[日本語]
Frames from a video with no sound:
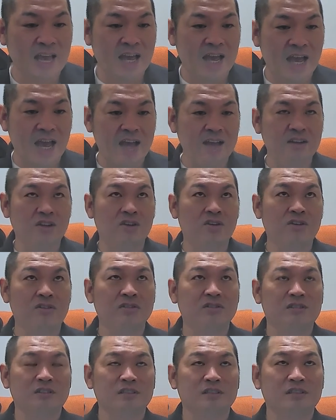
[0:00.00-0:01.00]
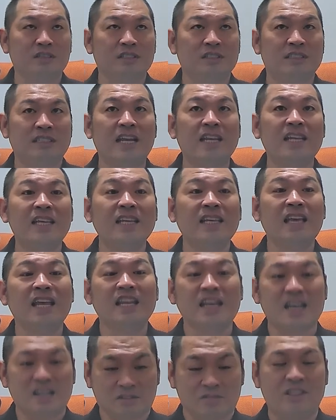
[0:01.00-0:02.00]
あの、さりげ
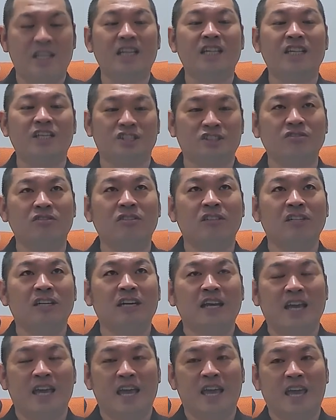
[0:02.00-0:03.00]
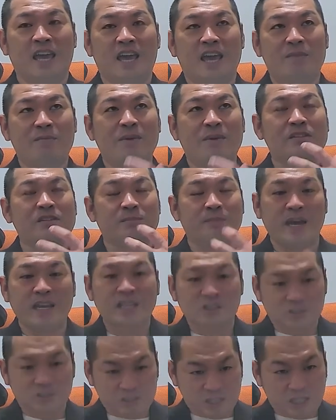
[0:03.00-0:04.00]
なくできる、えー、まず
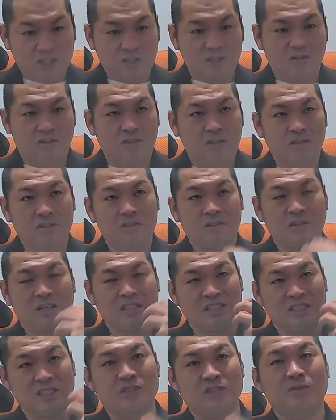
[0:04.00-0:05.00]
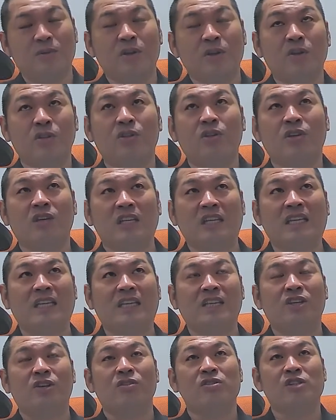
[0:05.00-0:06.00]
マインドセットとか、質問の時に
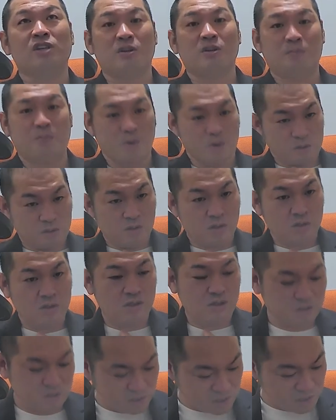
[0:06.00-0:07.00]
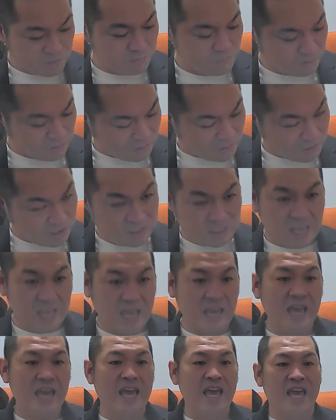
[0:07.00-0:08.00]
気をつけるポイントっていうのをシンプルにし
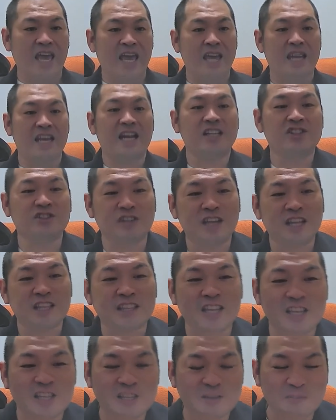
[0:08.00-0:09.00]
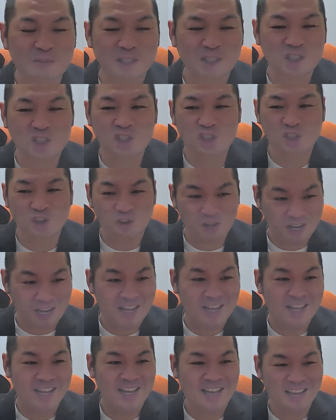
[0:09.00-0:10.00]
て、えー、来週やっていきましょう
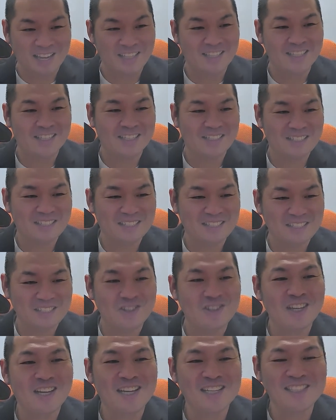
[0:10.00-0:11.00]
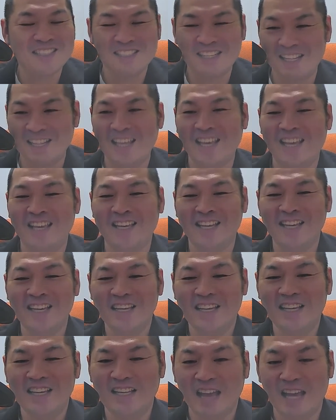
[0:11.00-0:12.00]
か。はい。そんな感じでね。
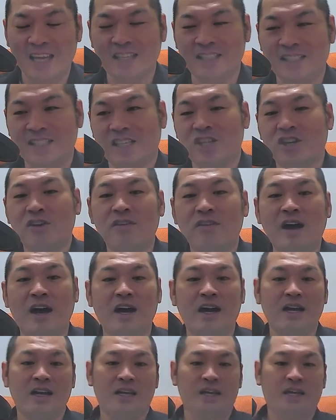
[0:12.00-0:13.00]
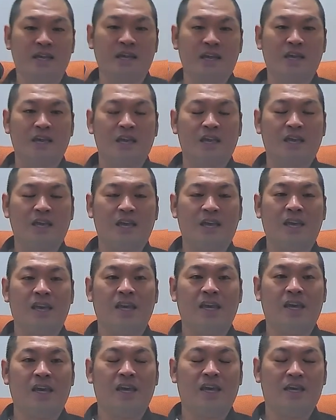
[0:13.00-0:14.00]
はい。じゃあ今日は、
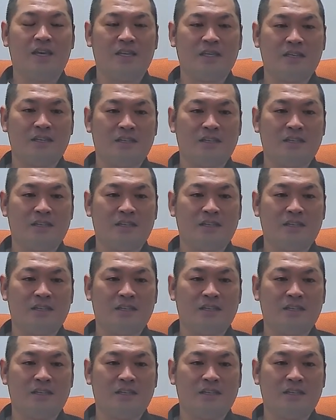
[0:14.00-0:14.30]
えー、